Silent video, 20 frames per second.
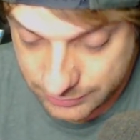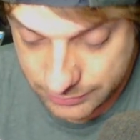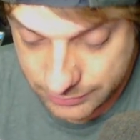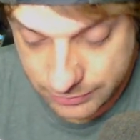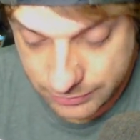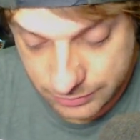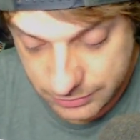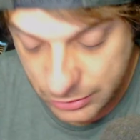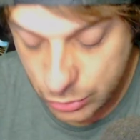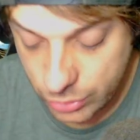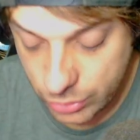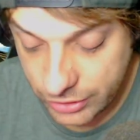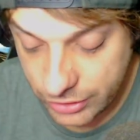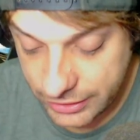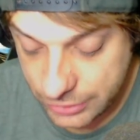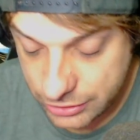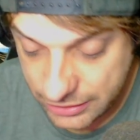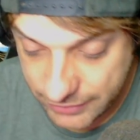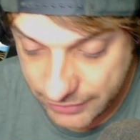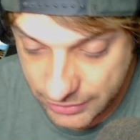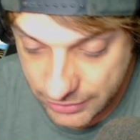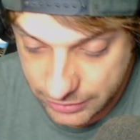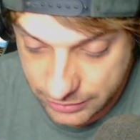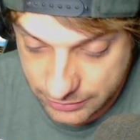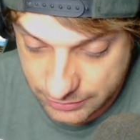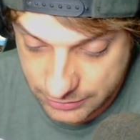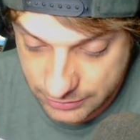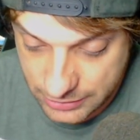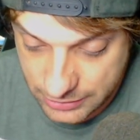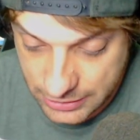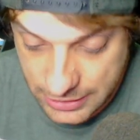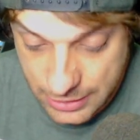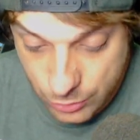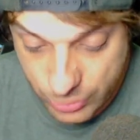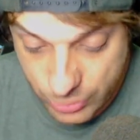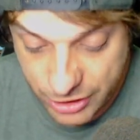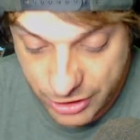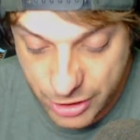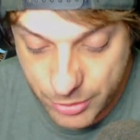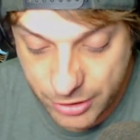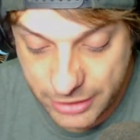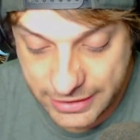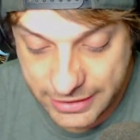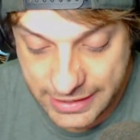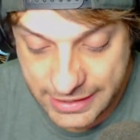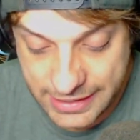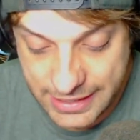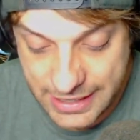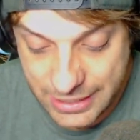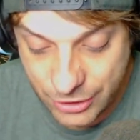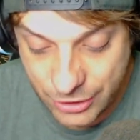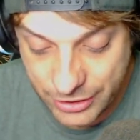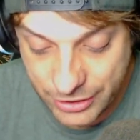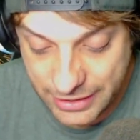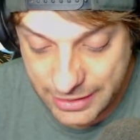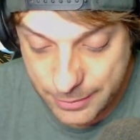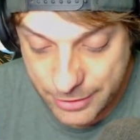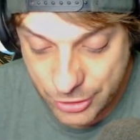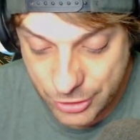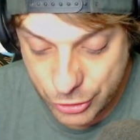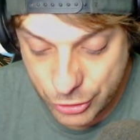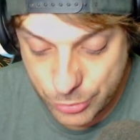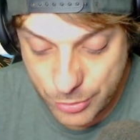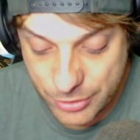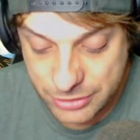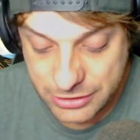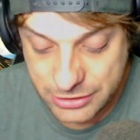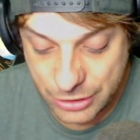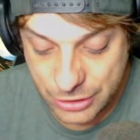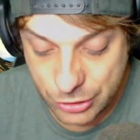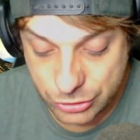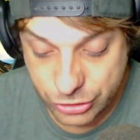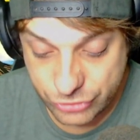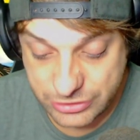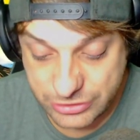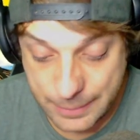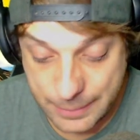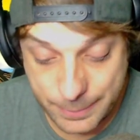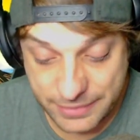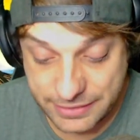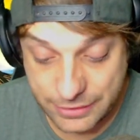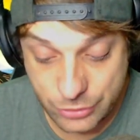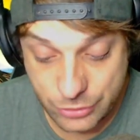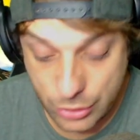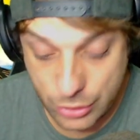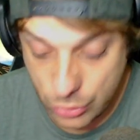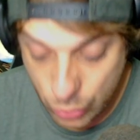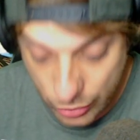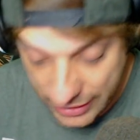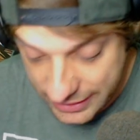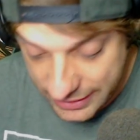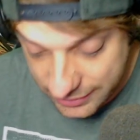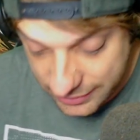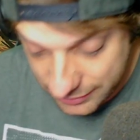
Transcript: Bien jugado ahí otra vez. Pero tengo que ver que ahora el enemigo de un momento a otro está empezando a jugar